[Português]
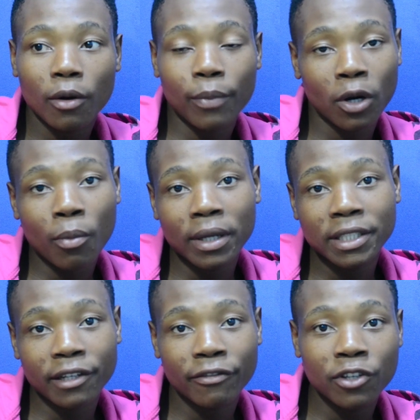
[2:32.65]
para uma
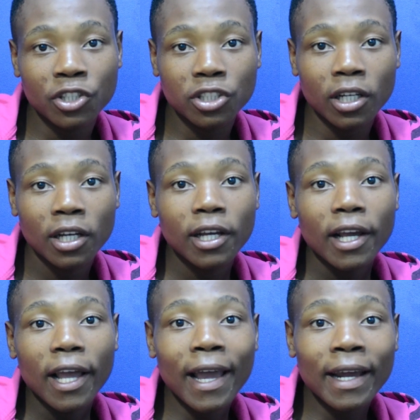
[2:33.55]
entrevista
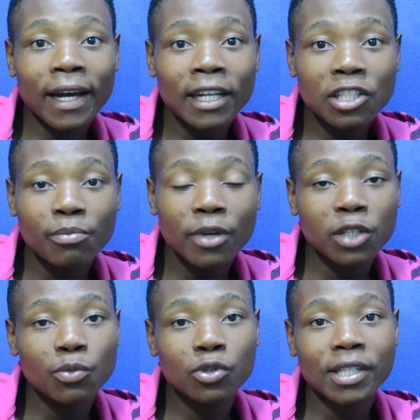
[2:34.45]
era antes
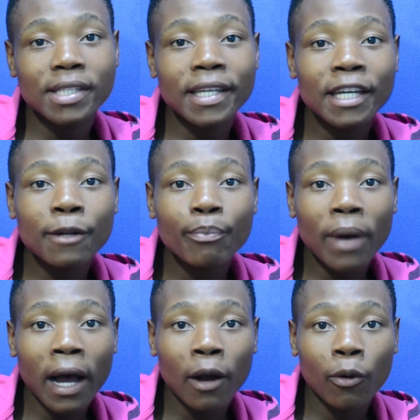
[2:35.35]
mesmo de ser
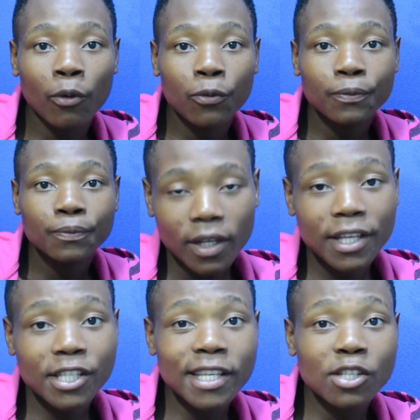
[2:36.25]
pago.
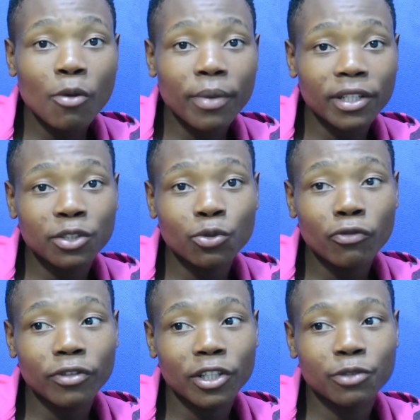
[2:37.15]
E sem sombra de
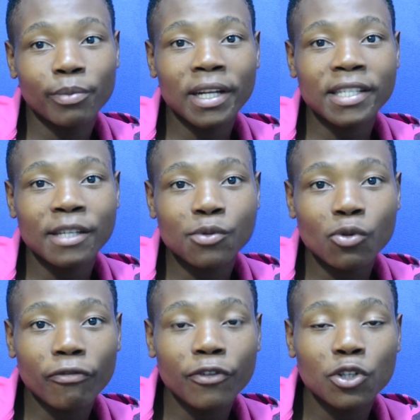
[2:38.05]
dúvidas, Beleza
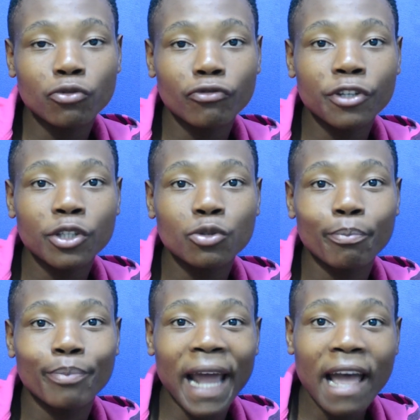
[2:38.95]
Pessoa fez um vídeo
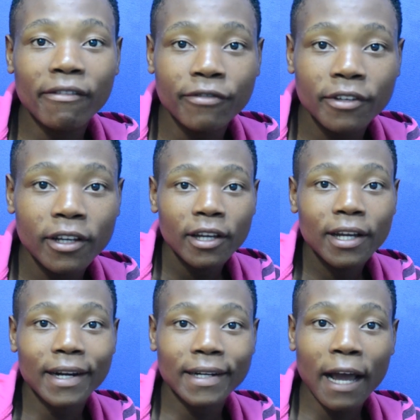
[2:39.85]
breve,
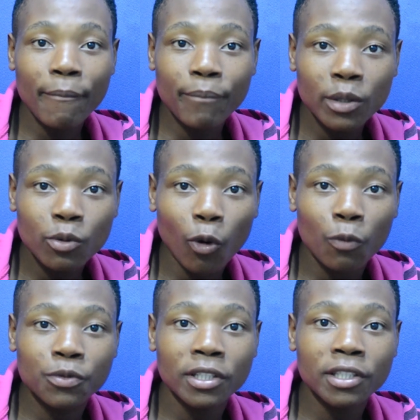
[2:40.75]
rápido,
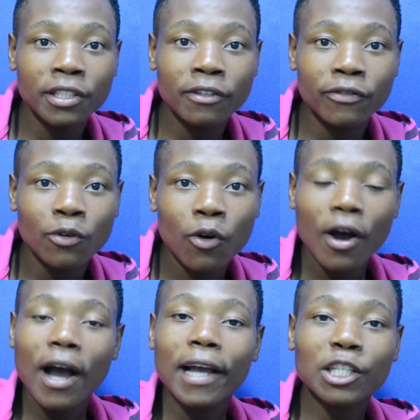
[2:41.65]
objetivo,
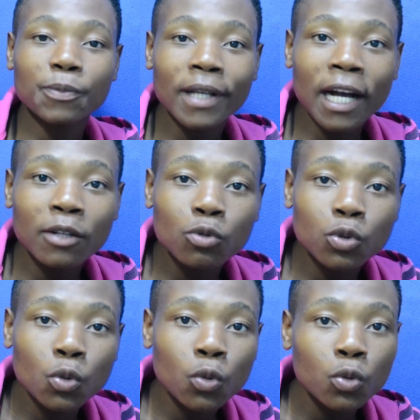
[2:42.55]
explicando
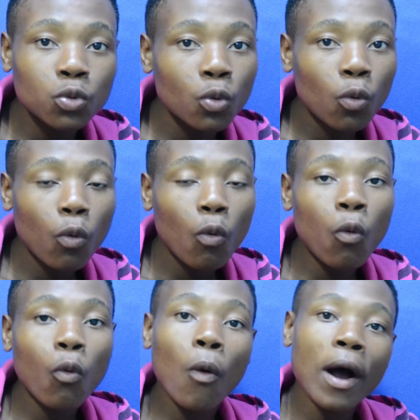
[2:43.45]
tudo,
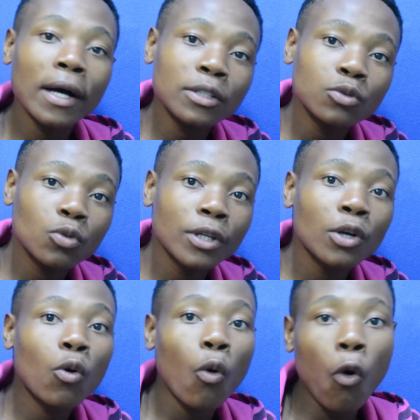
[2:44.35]
o quanto e
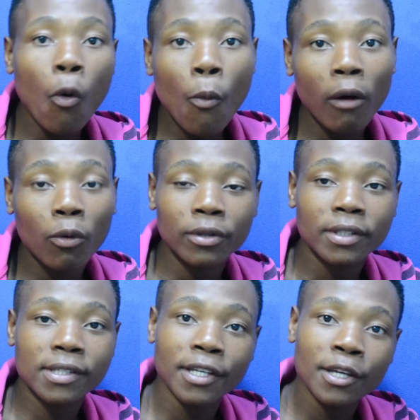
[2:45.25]
como
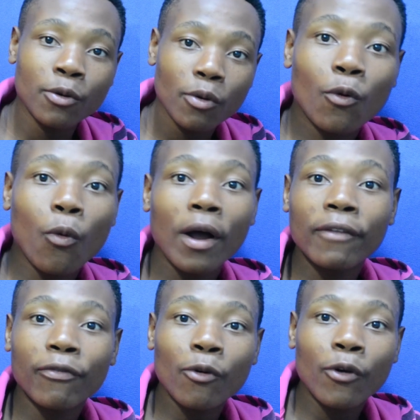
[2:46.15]
aconteceu, qual
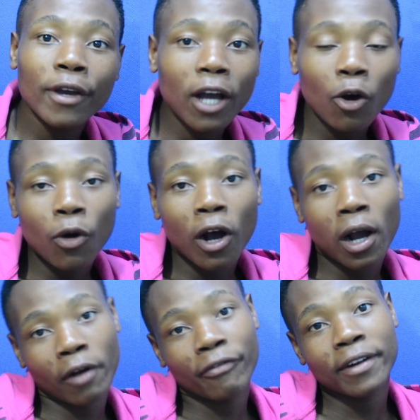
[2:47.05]
foi a,
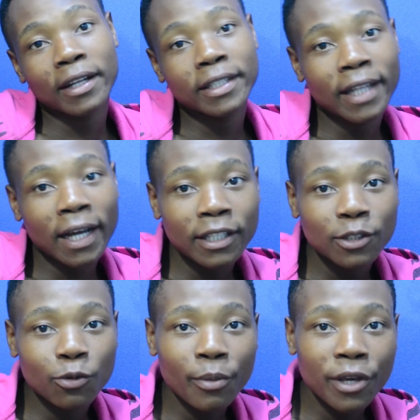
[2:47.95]
a, a finalidade
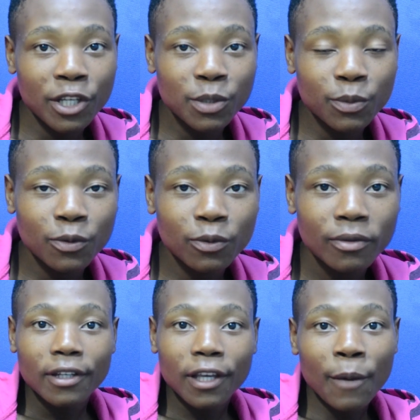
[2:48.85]
do mesmo
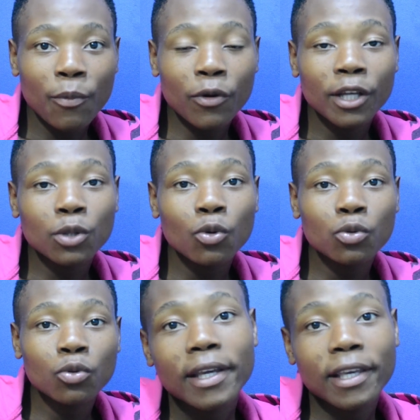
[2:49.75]
e porque
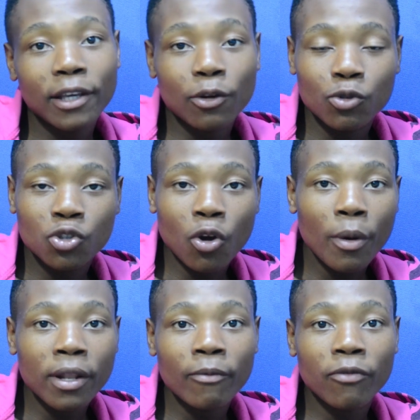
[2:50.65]
tudo que o Joe
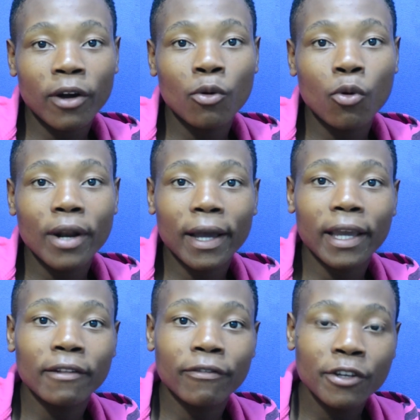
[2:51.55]
William falou
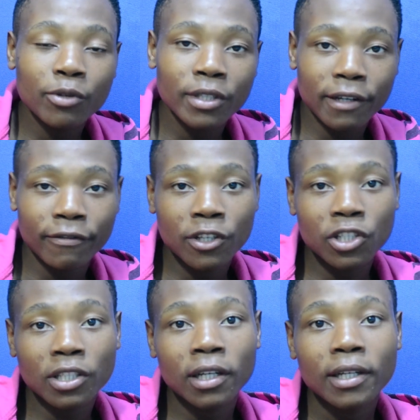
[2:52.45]
naquele vídeo
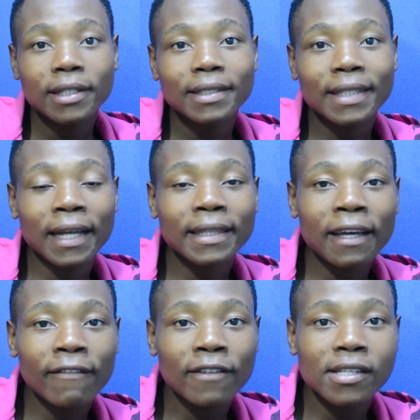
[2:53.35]
entrevista
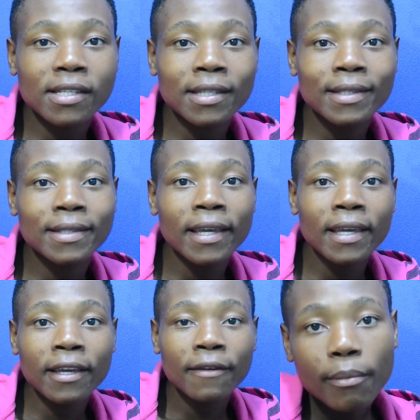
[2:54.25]
Tratava-se
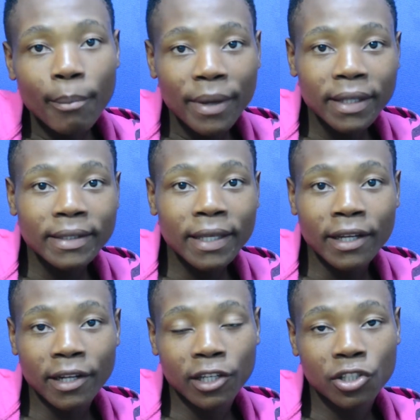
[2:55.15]
de
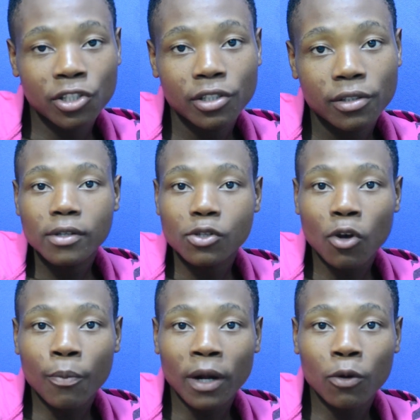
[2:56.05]
mentiras
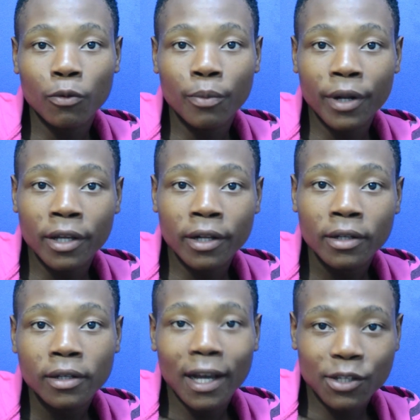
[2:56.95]
só para cobrir
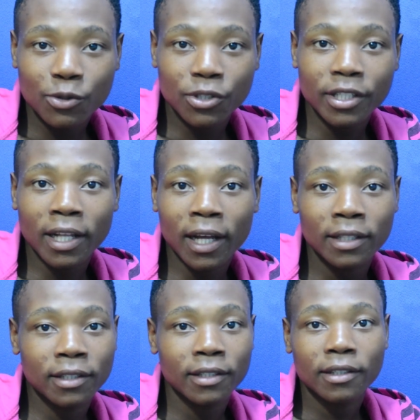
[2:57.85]
a
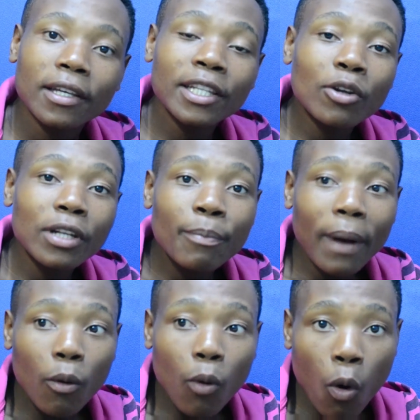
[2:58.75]
sujidade. E não lhe
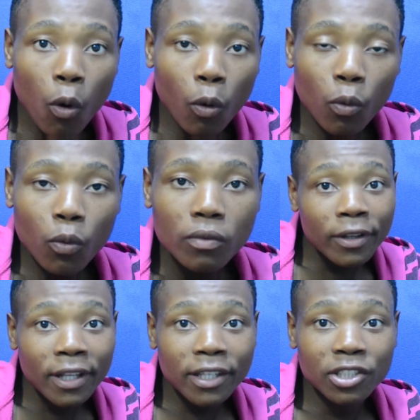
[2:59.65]
pagou.
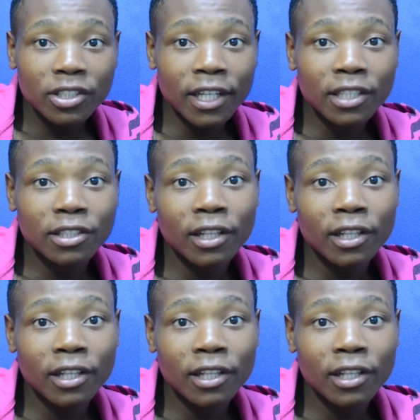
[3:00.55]
Olha que estresse